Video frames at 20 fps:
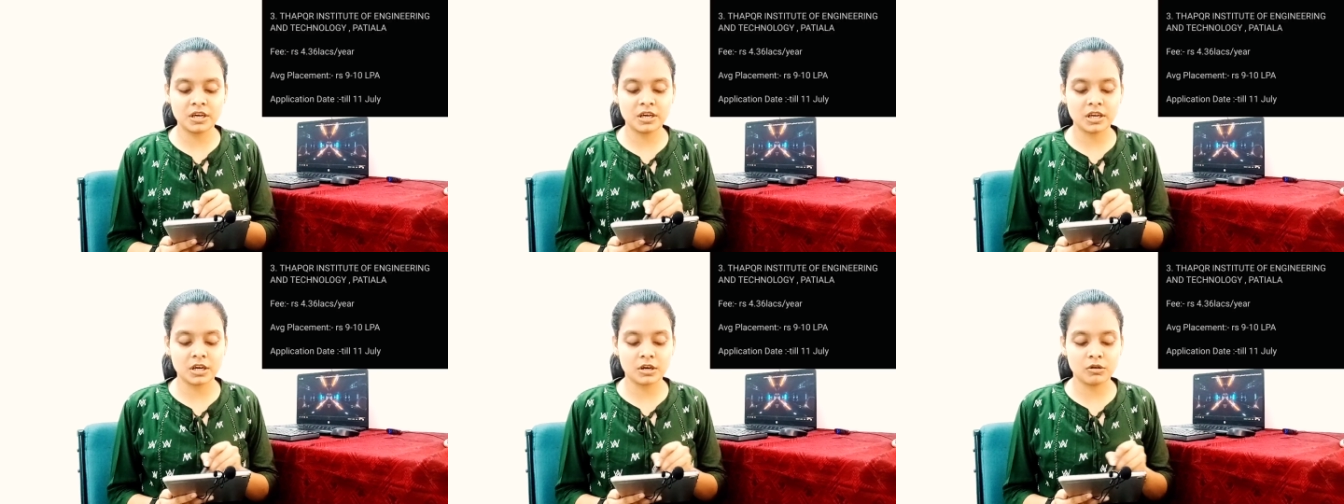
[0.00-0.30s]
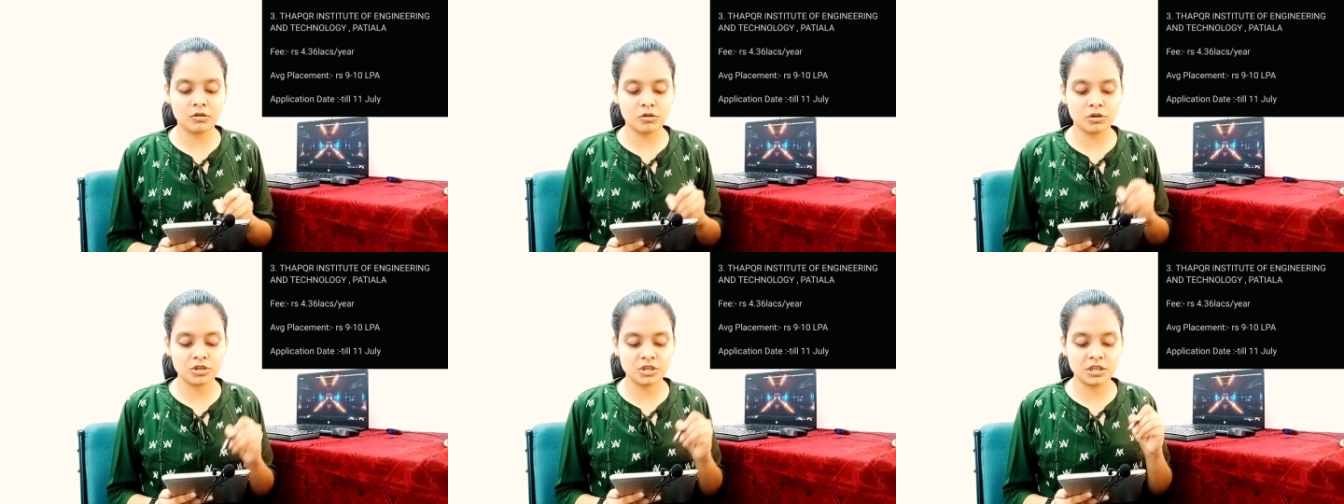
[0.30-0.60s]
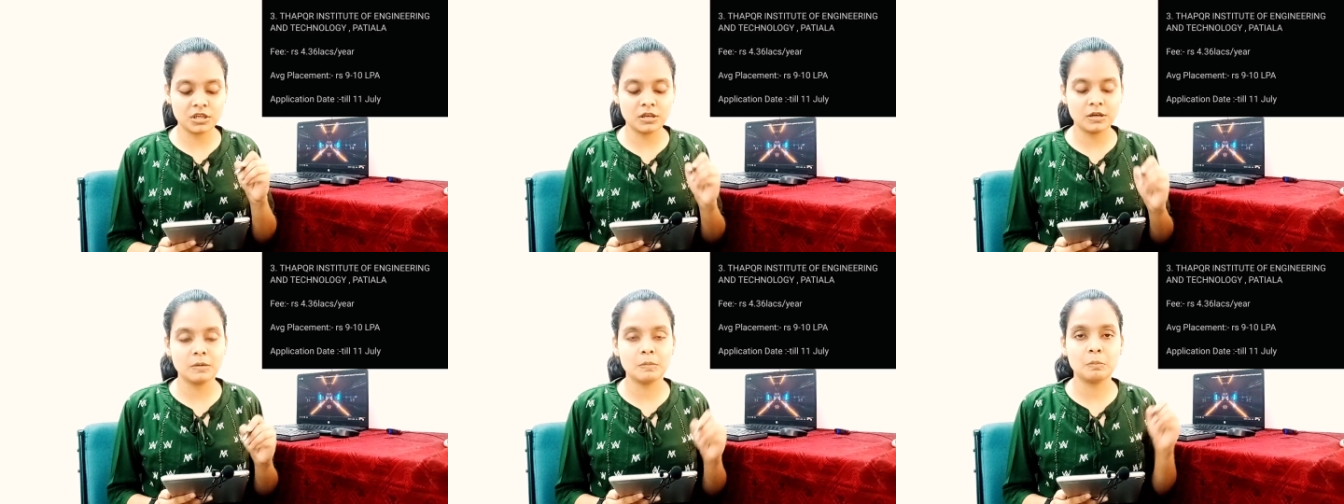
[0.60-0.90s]
एंड
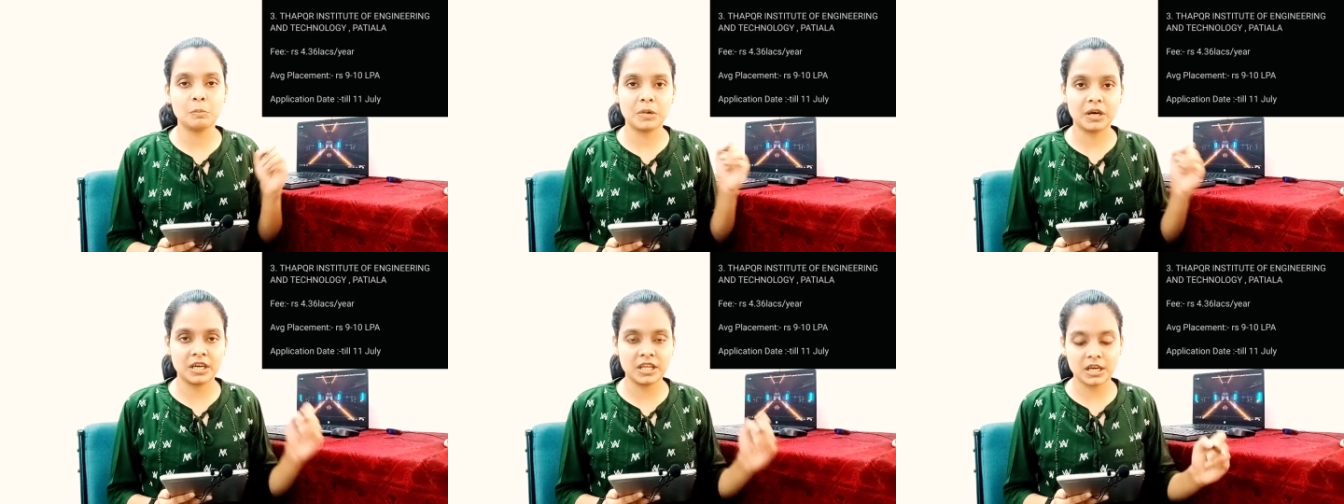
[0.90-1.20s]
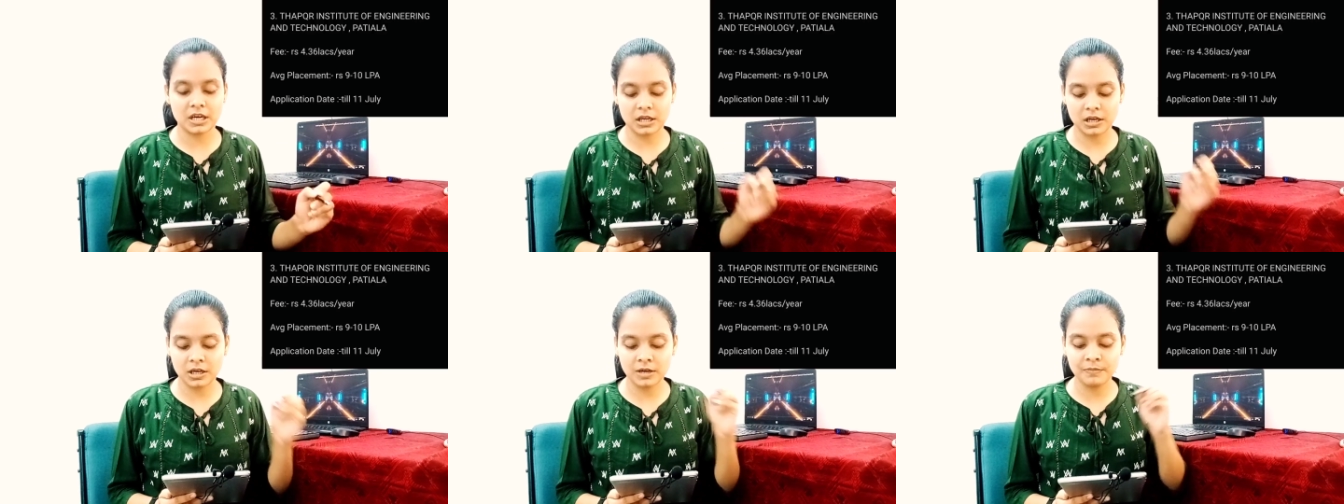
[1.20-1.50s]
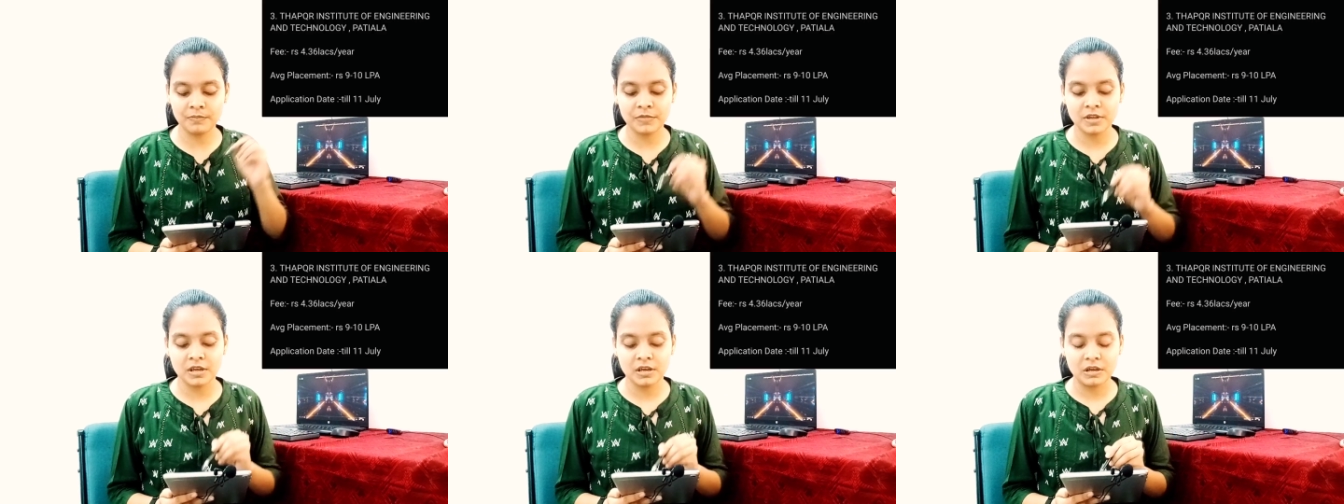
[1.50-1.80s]
टेक्नोलॉजी पटियाला
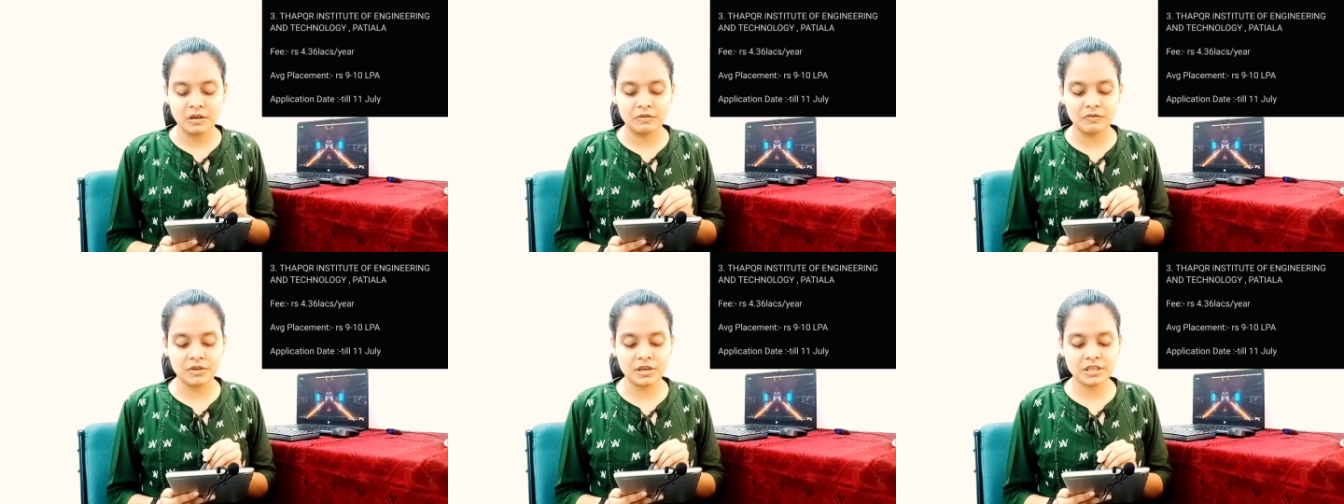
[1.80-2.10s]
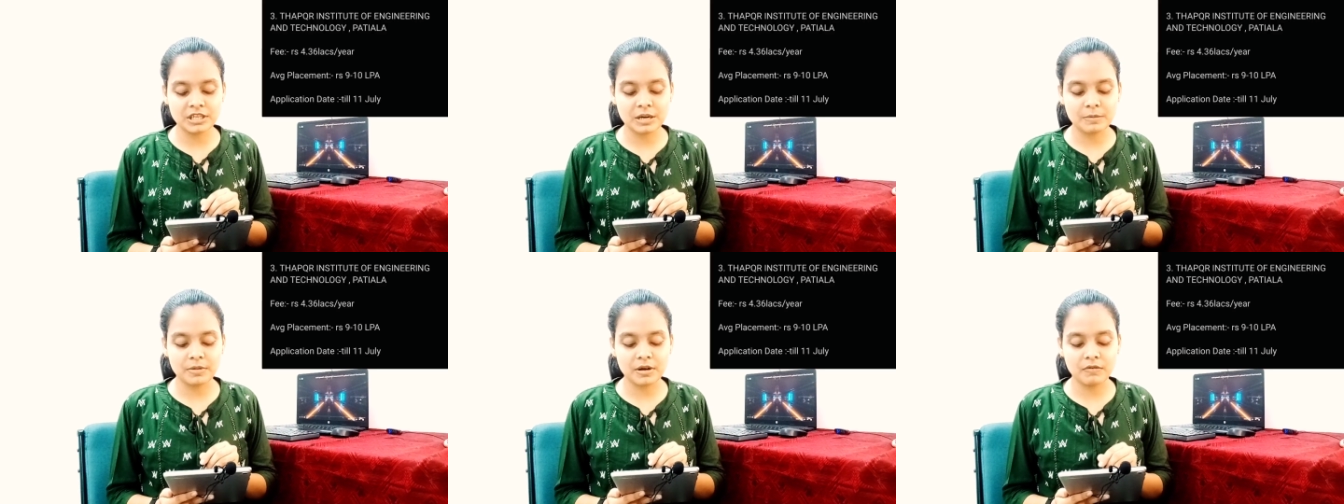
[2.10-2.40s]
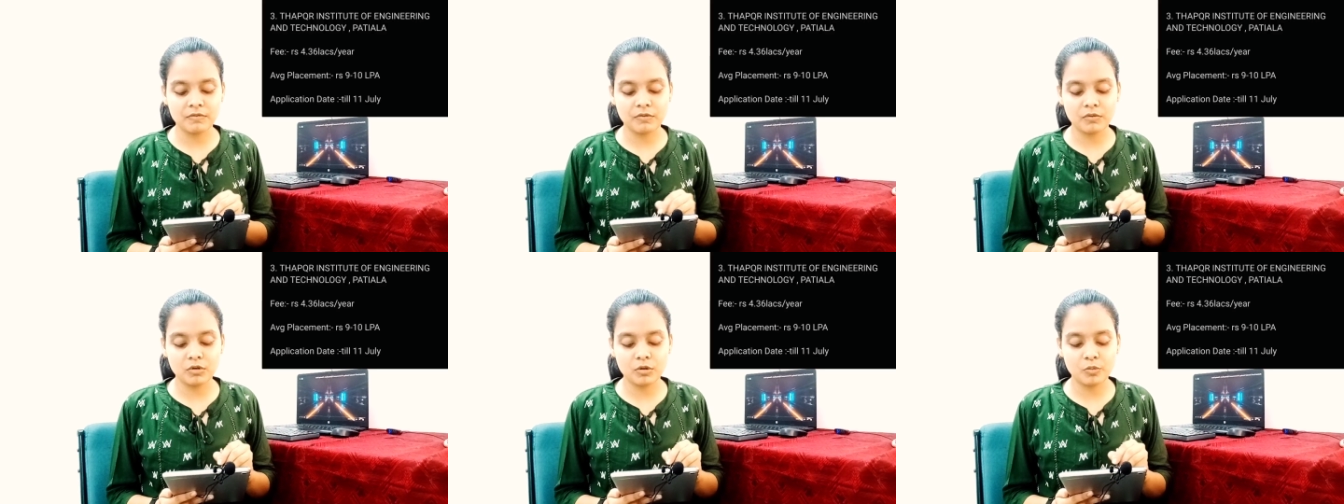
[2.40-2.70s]
फीस आपका
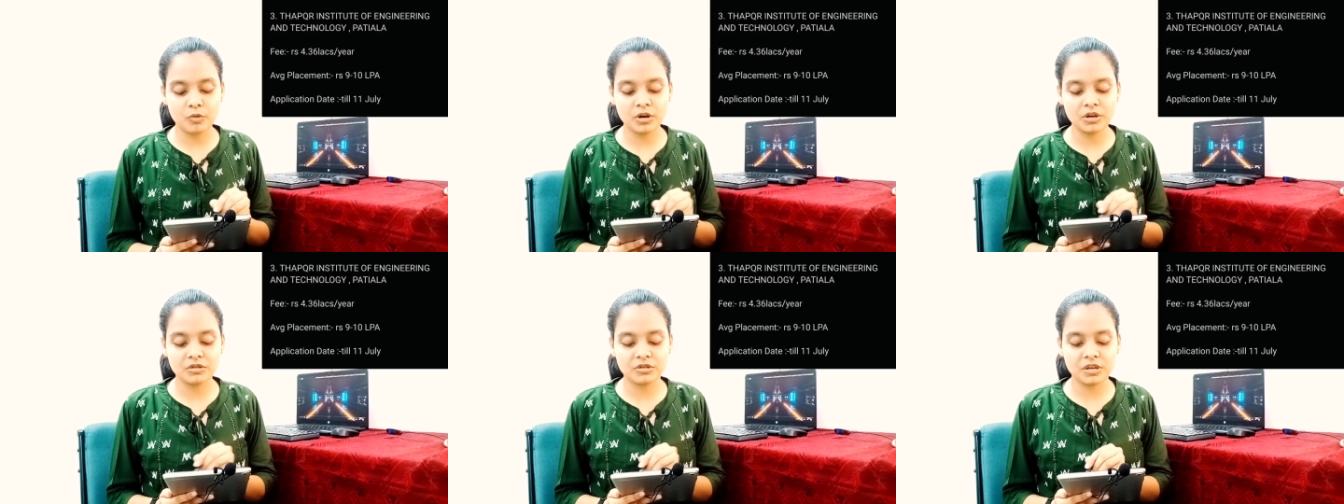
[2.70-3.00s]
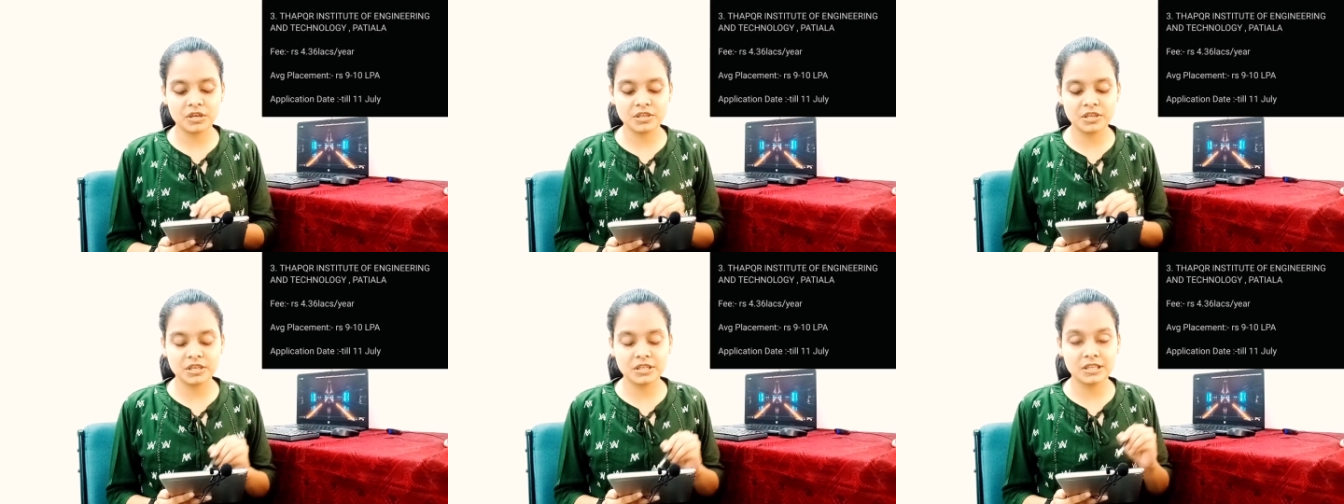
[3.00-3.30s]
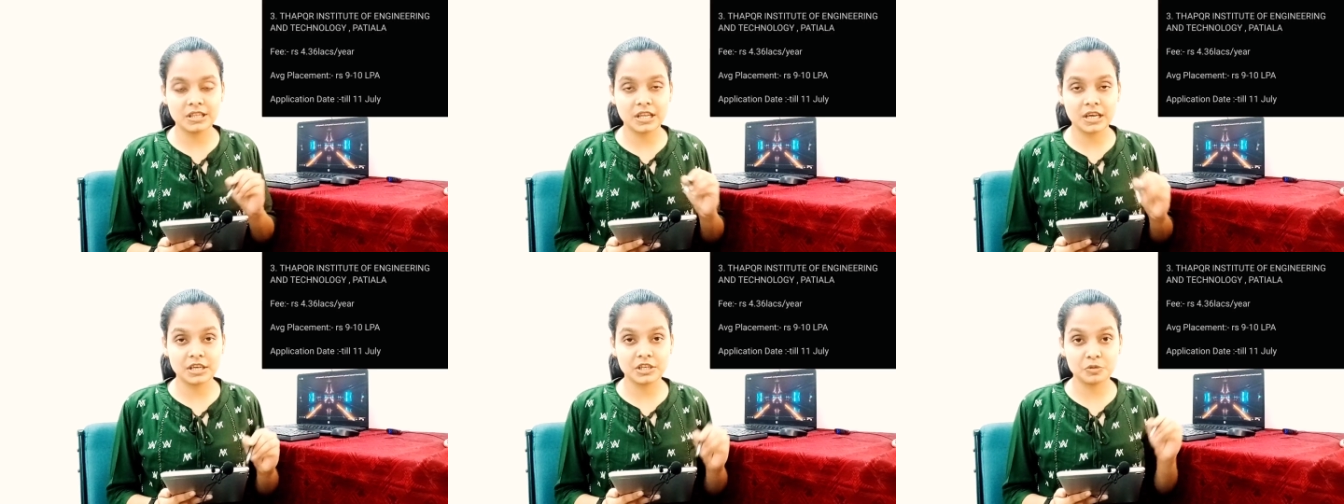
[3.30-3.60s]
फोर पॉइंट थ्री
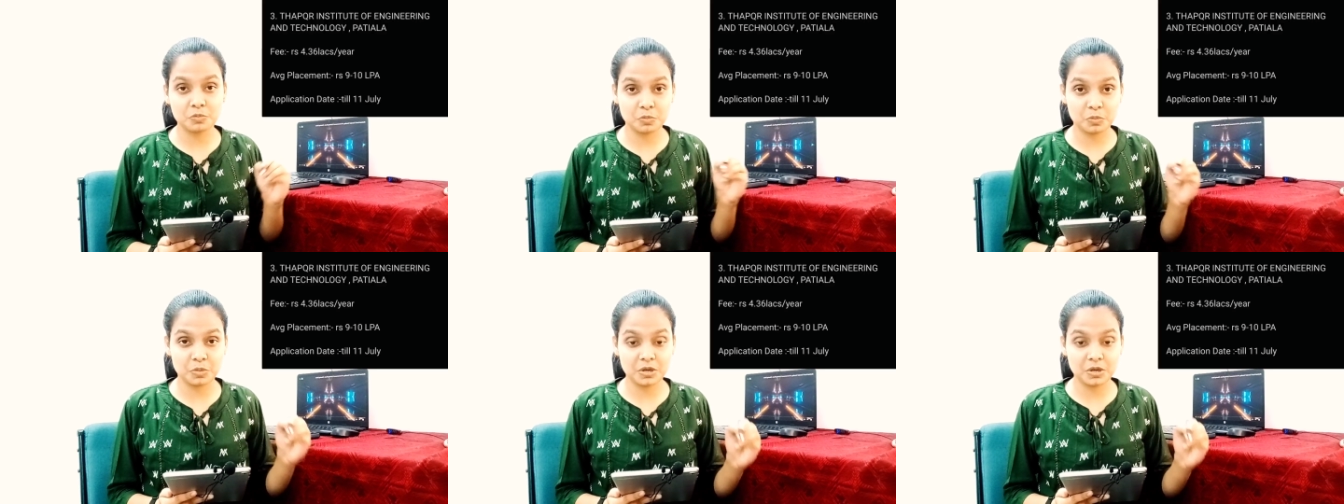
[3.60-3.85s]
सिक्स लैक्स